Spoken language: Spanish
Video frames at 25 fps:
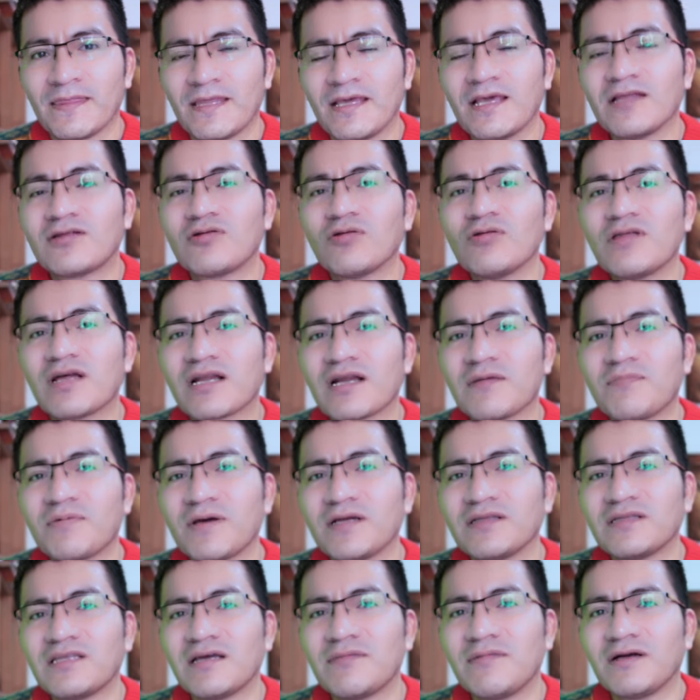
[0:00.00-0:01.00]
Y tú de
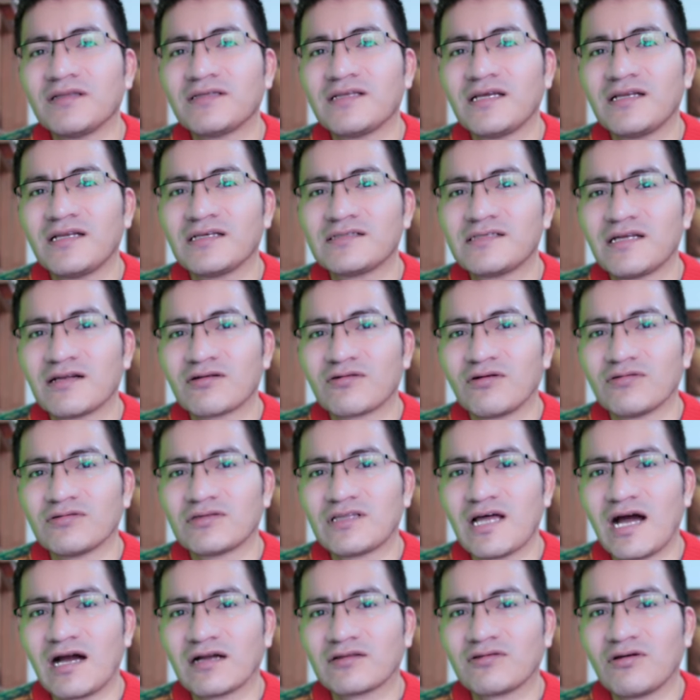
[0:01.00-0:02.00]
repente mantienes el
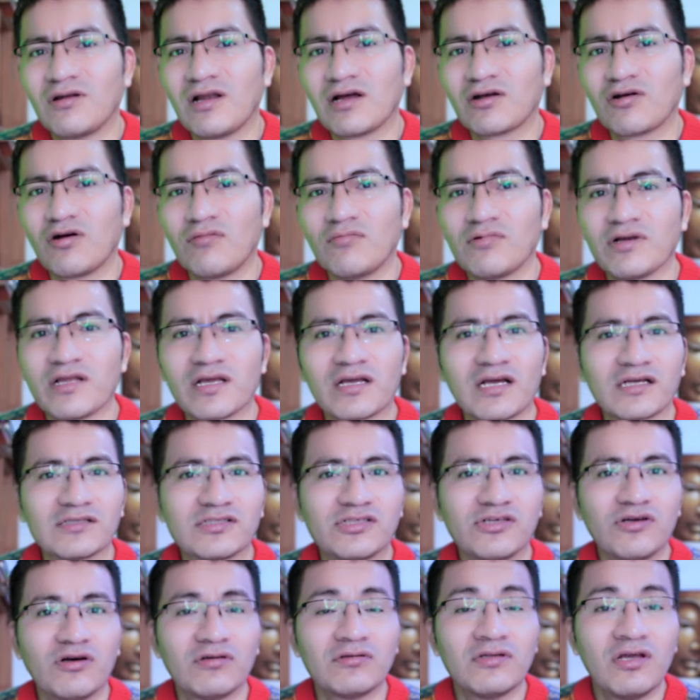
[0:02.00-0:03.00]
contacto, la
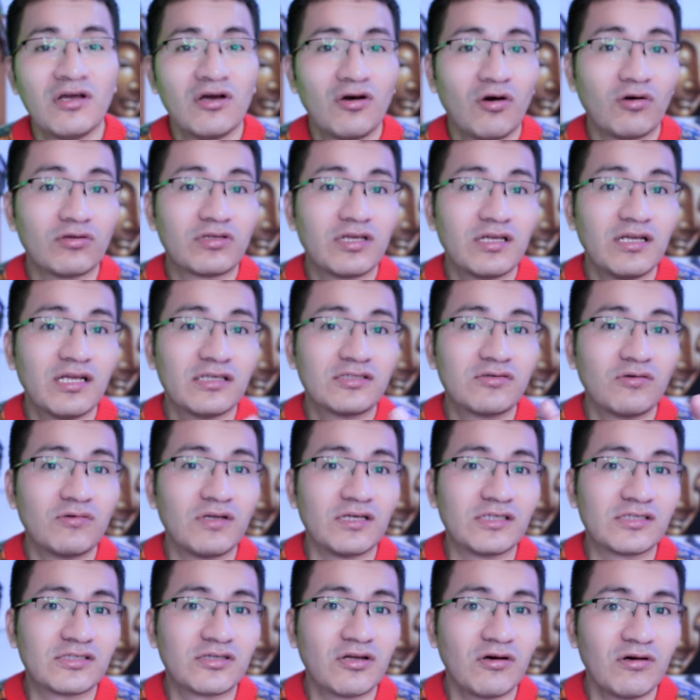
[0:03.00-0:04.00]
comunicación o tienes
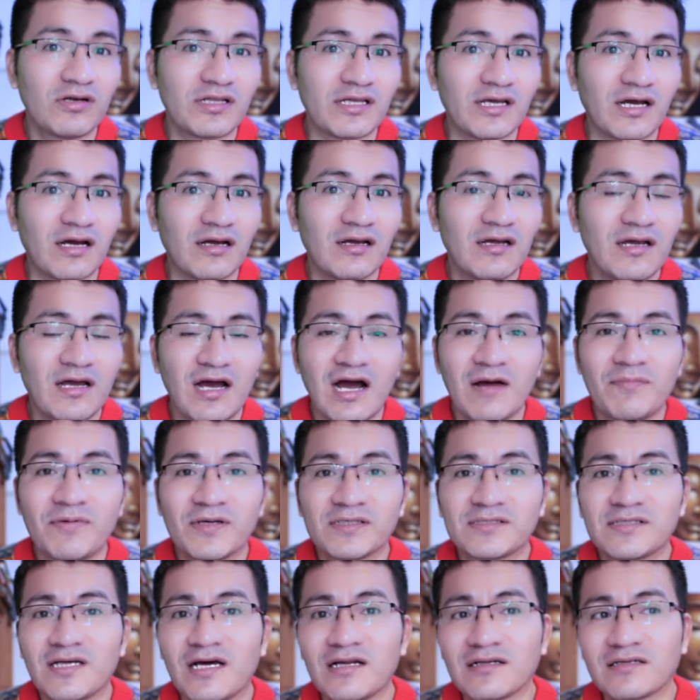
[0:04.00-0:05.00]
una historia, a
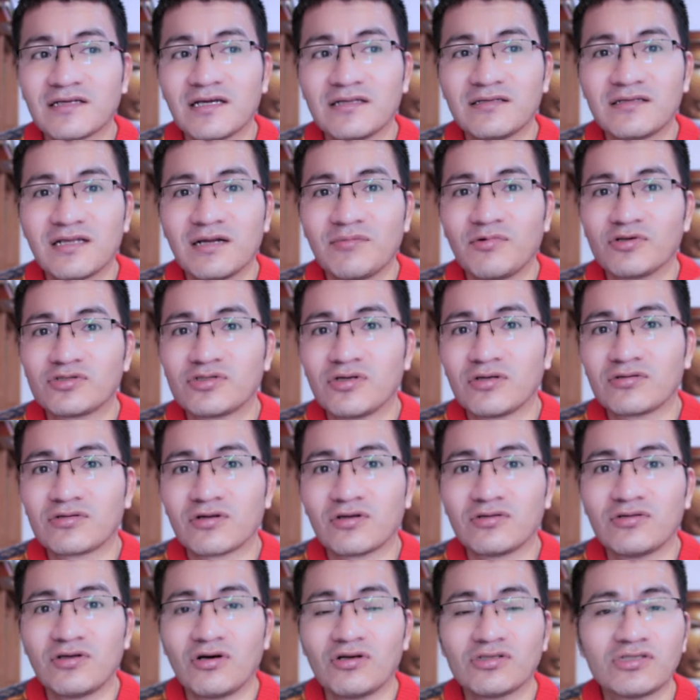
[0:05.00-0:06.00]
pesar que entre
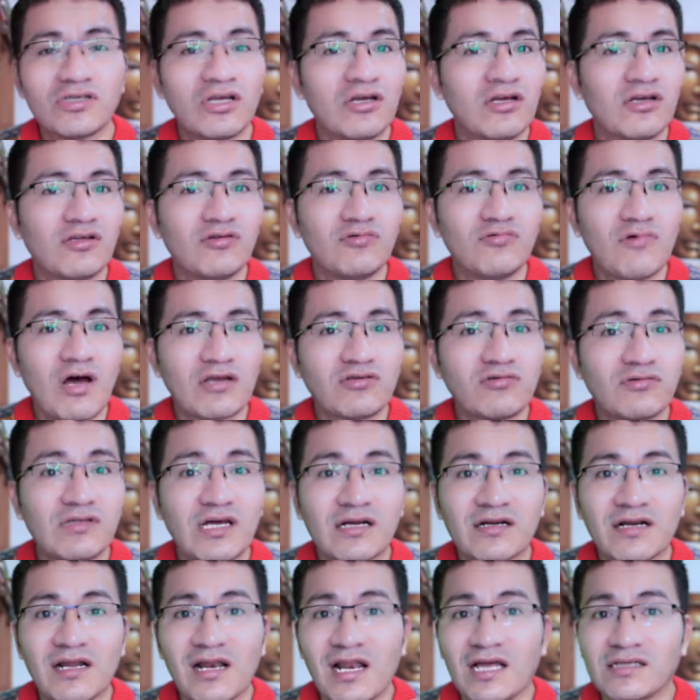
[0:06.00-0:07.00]
vosotros dos no hay
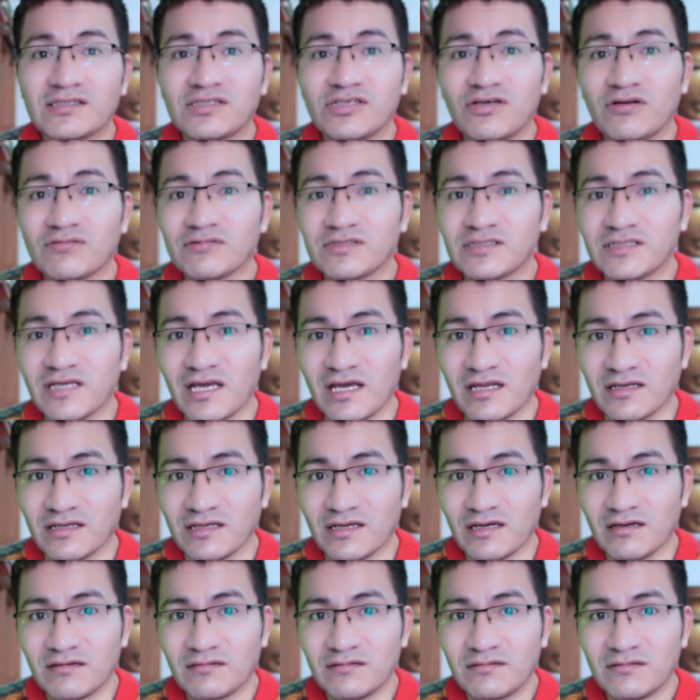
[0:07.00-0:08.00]
una relación
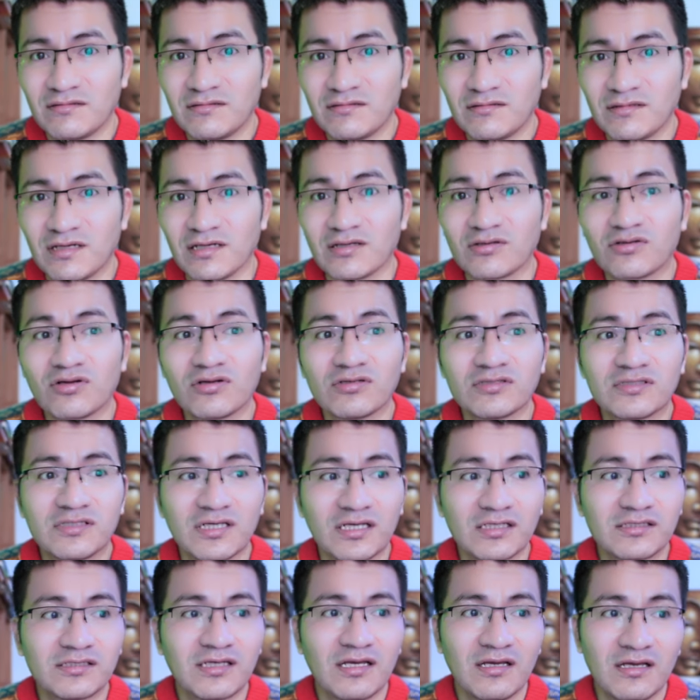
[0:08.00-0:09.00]
seria.
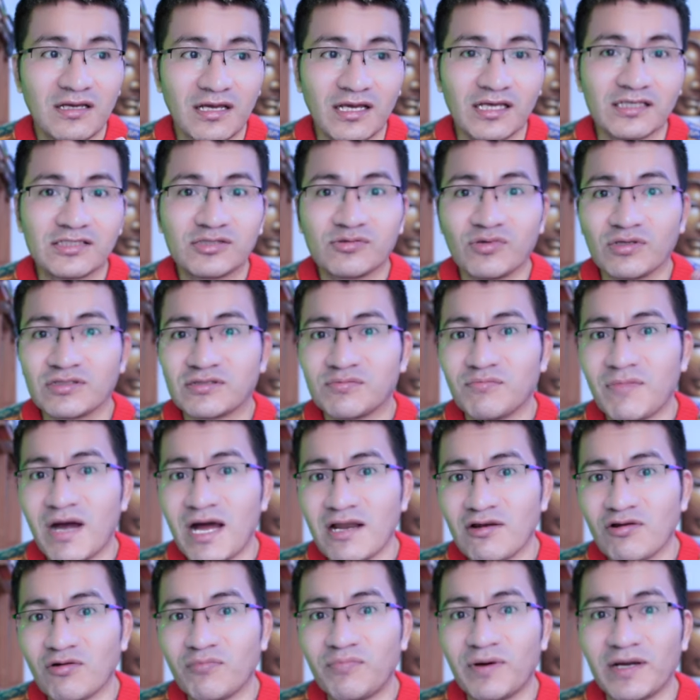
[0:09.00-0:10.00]
Entonces, esto es
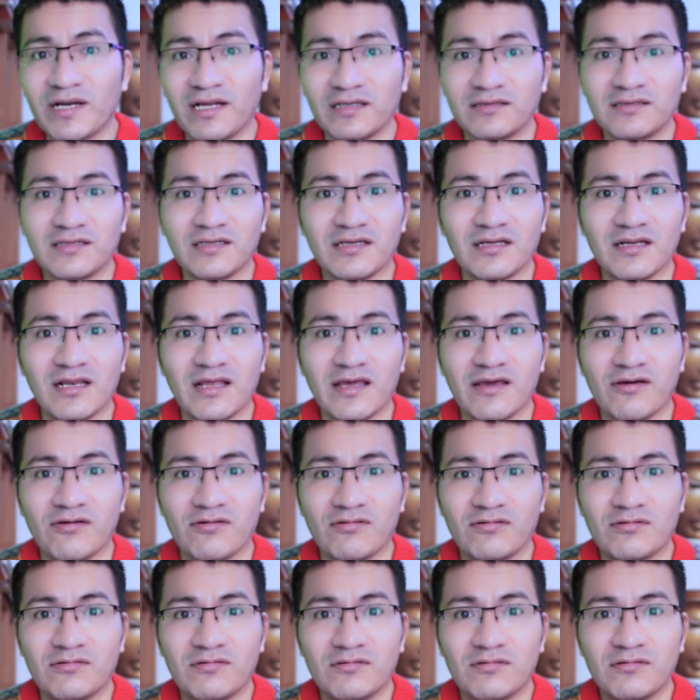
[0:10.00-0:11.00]
malo para ti,
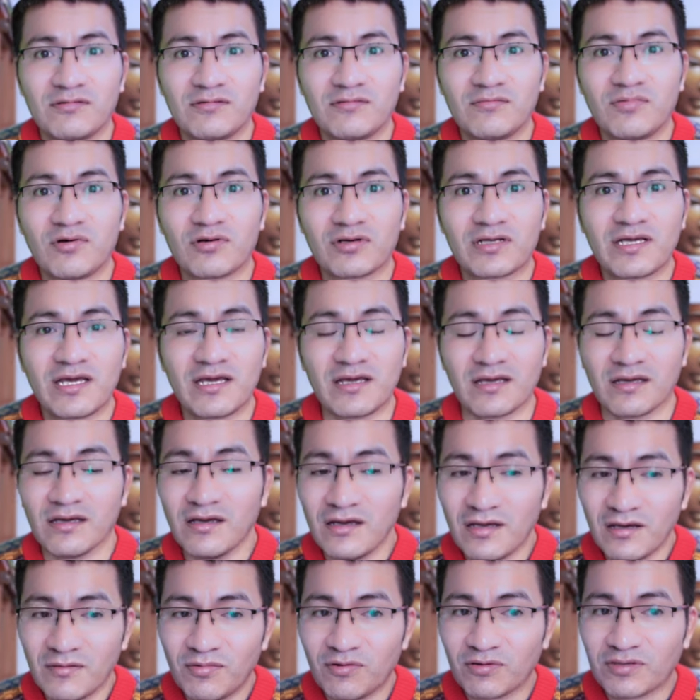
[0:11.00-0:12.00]
Leo. ¿Por qué?
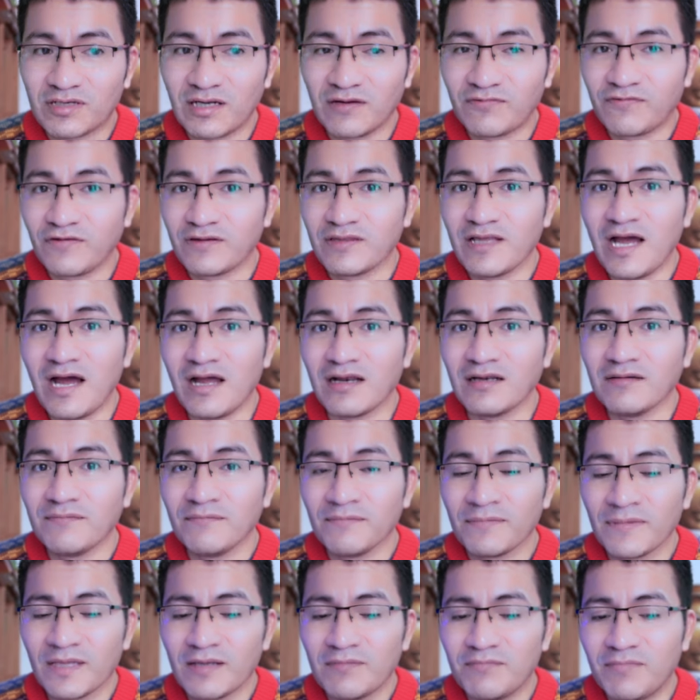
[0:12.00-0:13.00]
Porque al final
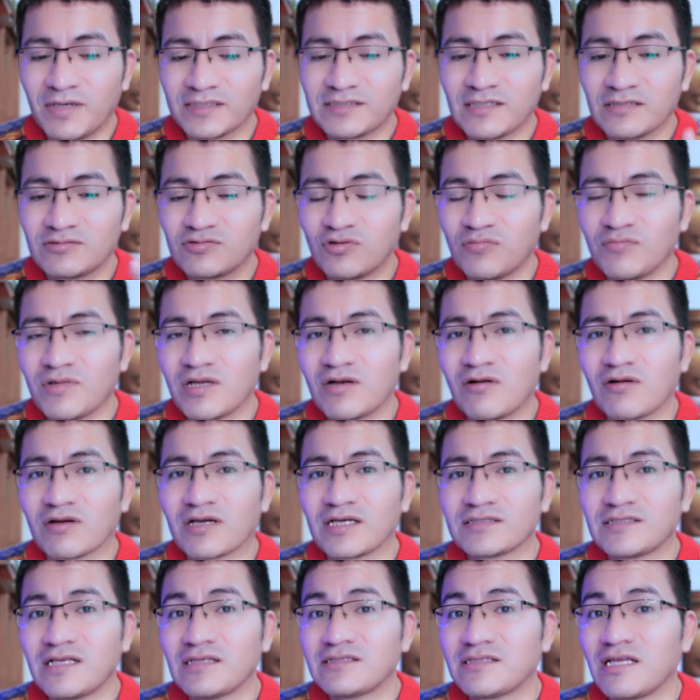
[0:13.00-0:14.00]
vas a asumir lo
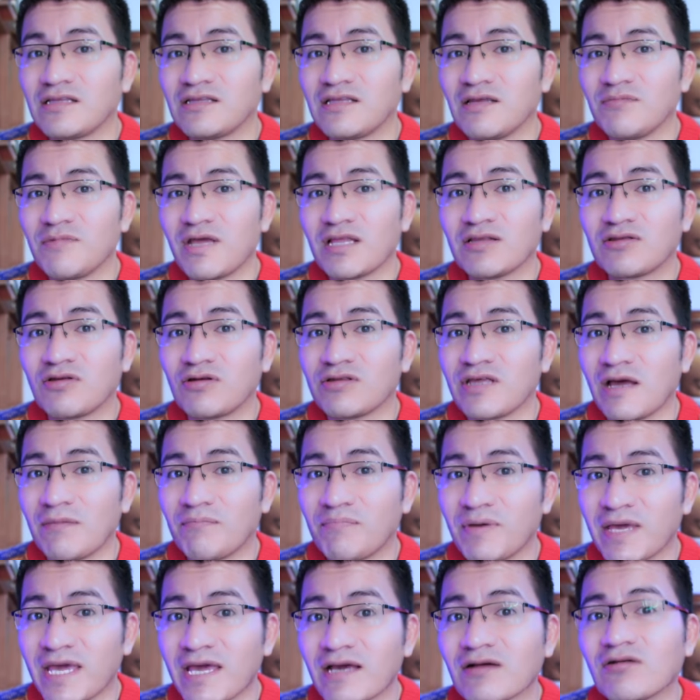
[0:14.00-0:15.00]
que es el sentimiento de
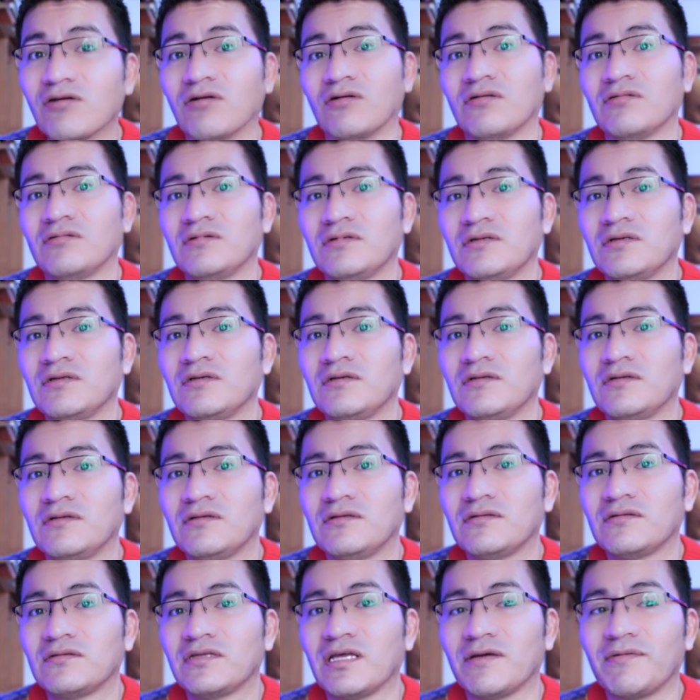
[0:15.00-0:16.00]
apego.
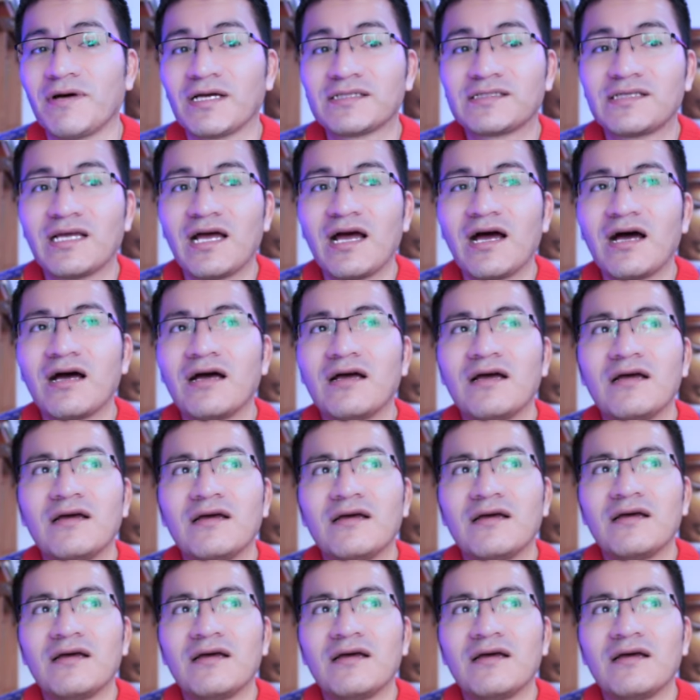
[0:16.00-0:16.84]
Te vas a,